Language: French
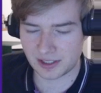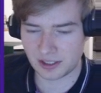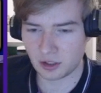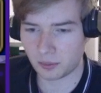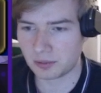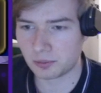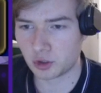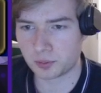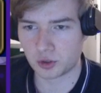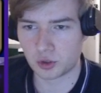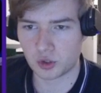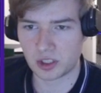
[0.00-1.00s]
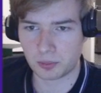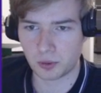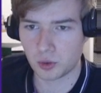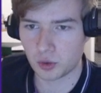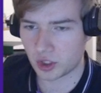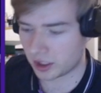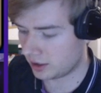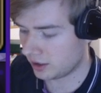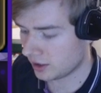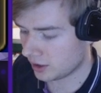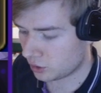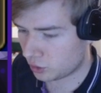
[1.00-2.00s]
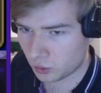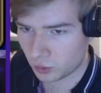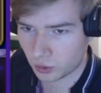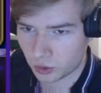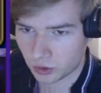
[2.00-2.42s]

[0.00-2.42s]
Normalement, je pense que j'ai un peu mieux géré. Donc,